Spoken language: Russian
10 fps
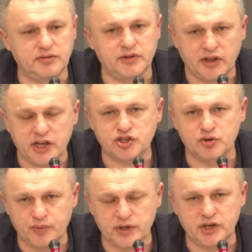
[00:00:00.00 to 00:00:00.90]
на
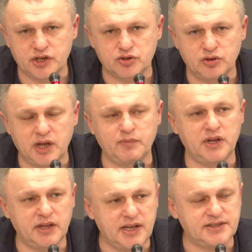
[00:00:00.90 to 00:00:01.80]
нашу поддержку. Нам
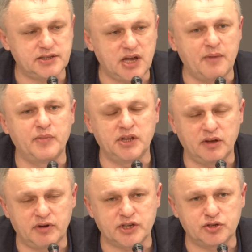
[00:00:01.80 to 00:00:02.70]
для нас, а мы
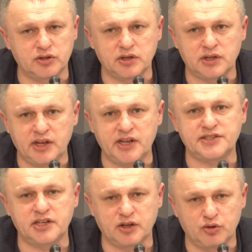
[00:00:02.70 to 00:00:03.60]
на вашем. Для
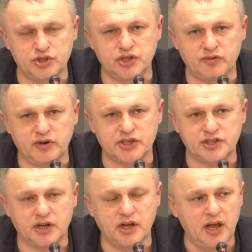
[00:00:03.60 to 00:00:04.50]
нас это очень
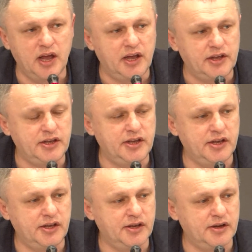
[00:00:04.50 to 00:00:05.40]
важно.
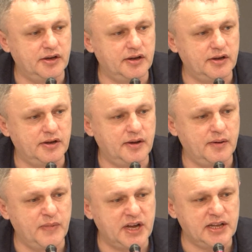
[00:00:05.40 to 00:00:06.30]
И
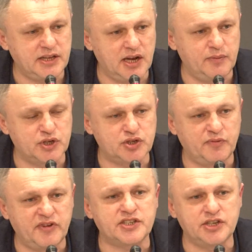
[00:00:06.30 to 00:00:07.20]
мы хотели бы,
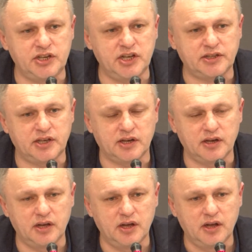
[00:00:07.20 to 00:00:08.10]
чтобы ваши детки
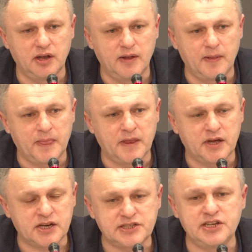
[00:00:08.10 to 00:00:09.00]

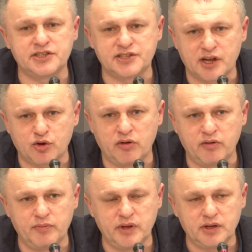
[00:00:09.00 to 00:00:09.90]
росли
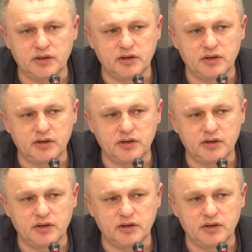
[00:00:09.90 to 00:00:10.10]
здоровыми,